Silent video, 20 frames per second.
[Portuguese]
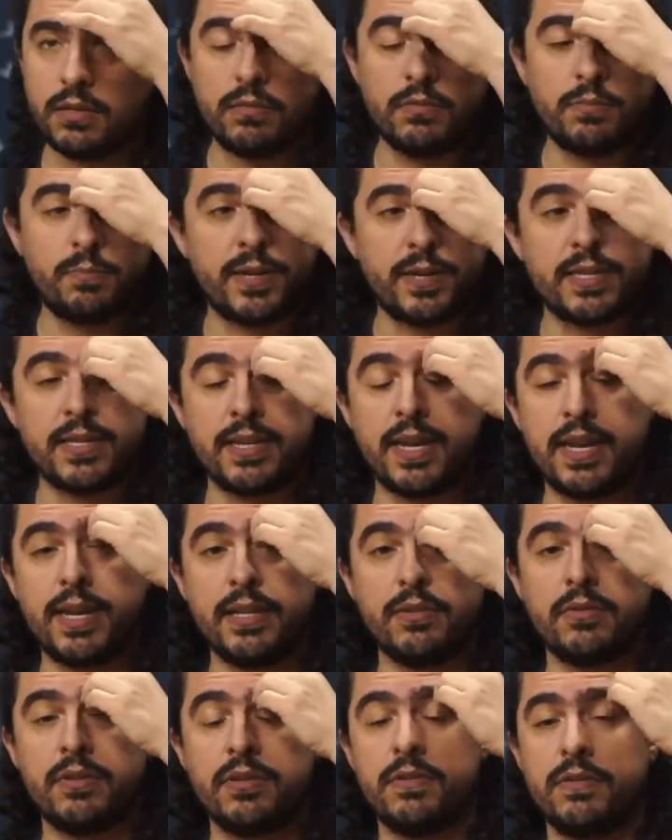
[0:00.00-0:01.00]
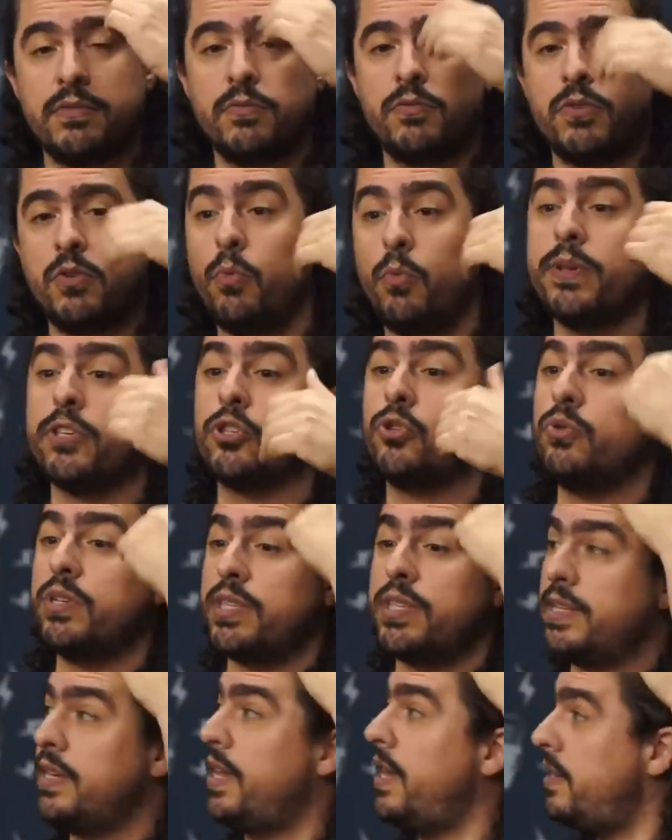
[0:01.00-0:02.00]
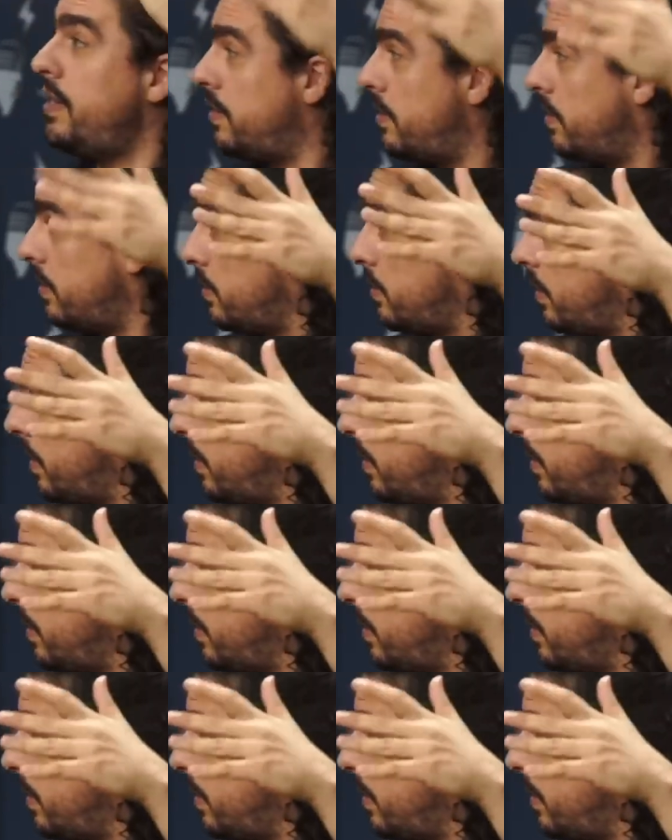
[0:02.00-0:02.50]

no passado que começou a ciência